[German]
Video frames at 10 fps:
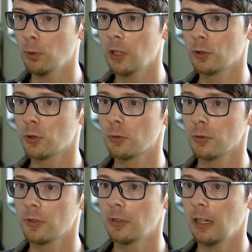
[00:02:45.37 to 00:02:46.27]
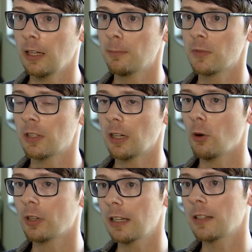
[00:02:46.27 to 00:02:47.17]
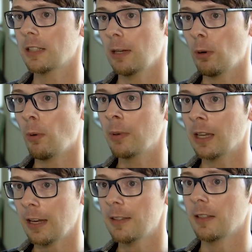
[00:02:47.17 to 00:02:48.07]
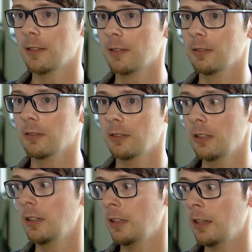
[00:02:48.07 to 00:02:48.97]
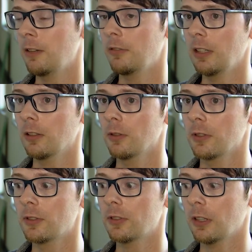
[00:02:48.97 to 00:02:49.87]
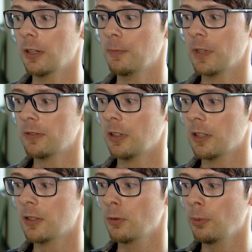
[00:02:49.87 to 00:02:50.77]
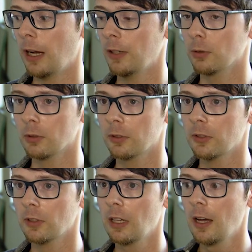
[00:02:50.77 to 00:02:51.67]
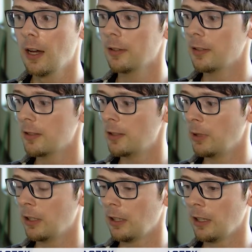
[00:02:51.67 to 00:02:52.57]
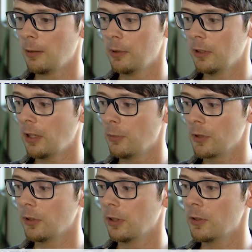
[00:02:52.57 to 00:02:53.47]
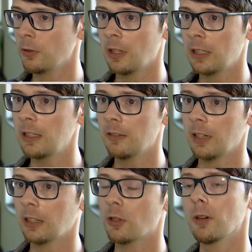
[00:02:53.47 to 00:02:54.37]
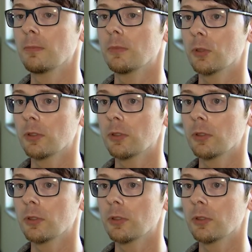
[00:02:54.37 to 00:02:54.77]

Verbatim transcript: Poland gestoßen, der eben sich auch gegen Cybermobbing einsetzt hier in NRW. Und ähm, das fand ich so beeindruckend, dass ich mir gedacht habe, da muss doch ein Synergieeffekt kommen.